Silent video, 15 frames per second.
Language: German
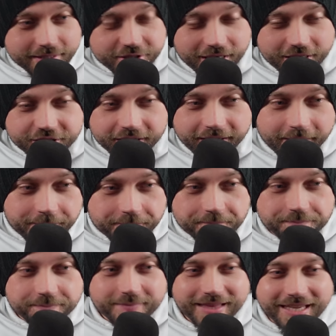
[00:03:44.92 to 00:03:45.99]
in den Chat
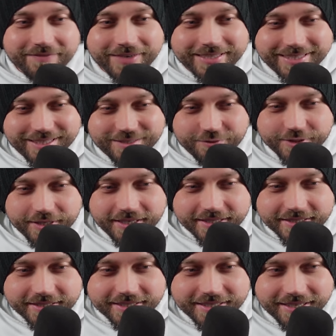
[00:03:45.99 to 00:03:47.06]
schreiben, was ihr davon
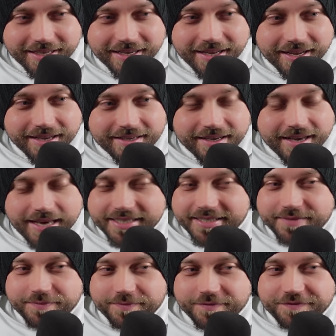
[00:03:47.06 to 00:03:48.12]
haltet.
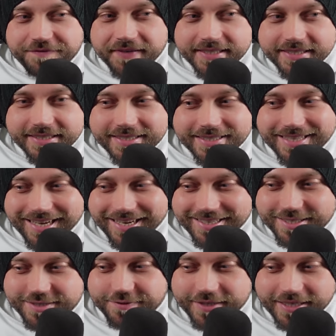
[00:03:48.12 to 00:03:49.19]
Ich find's gar
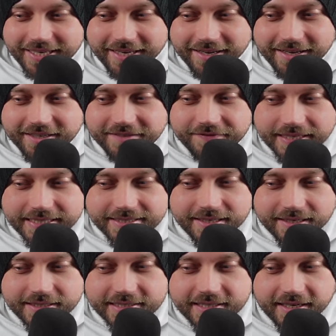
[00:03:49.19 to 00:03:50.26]
nicht verkehrt, was
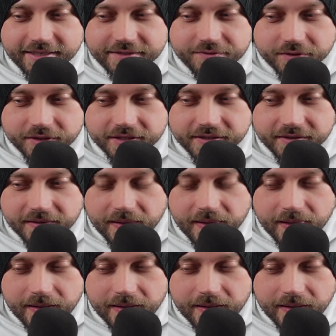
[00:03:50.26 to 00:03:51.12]
da gezeigt wurde.